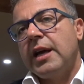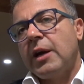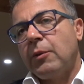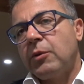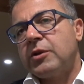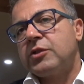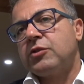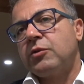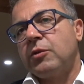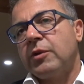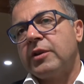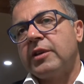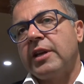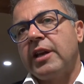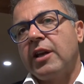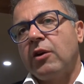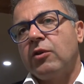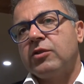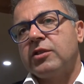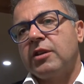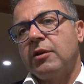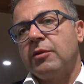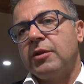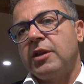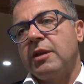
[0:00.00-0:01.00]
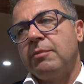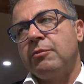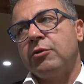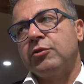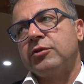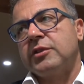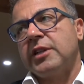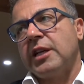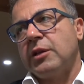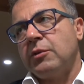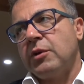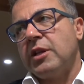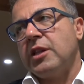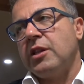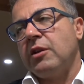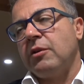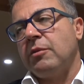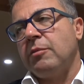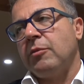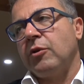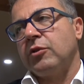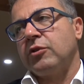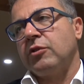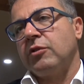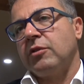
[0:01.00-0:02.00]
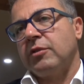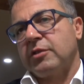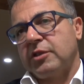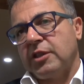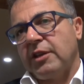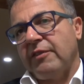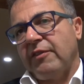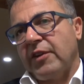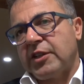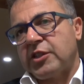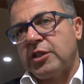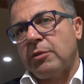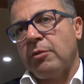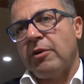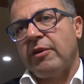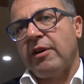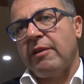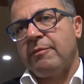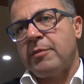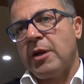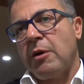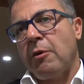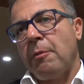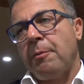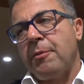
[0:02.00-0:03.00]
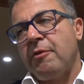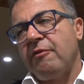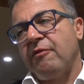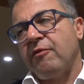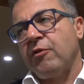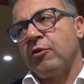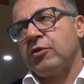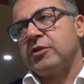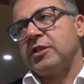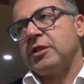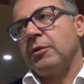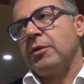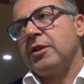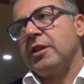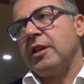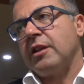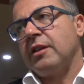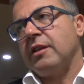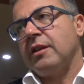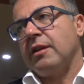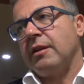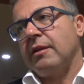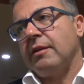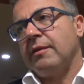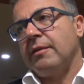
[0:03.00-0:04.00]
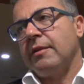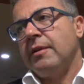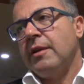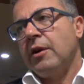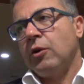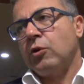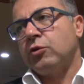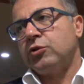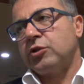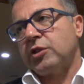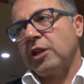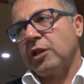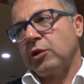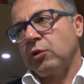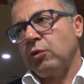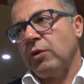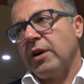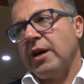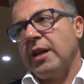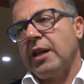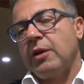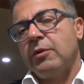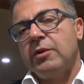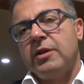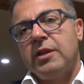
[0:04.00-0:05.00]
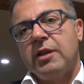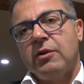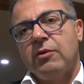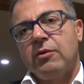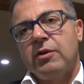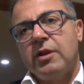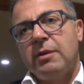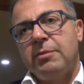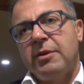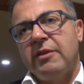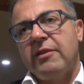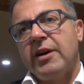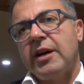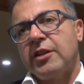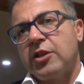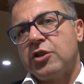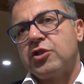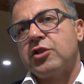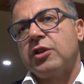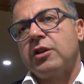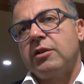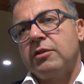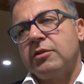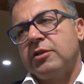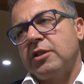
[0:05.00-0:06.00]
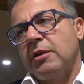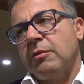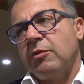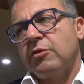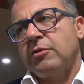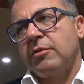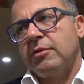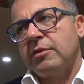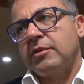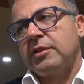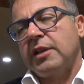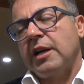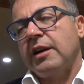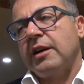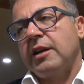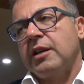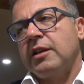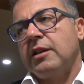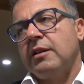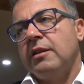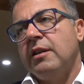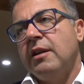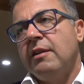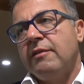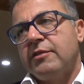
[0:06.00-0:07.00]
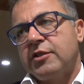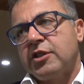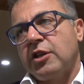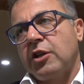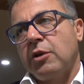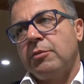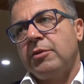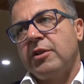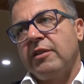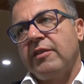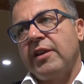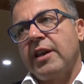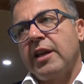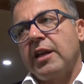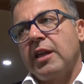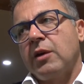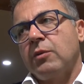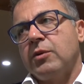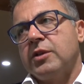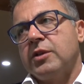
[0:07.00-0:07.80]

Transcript: e eh, questo è una cosa quindi importante, quindi in modo, cioè, facciamo, abbiamo più forza quindi, eh, contrattuale quindi con i privati, cerchiamo, anche, cerchiamo di fare anche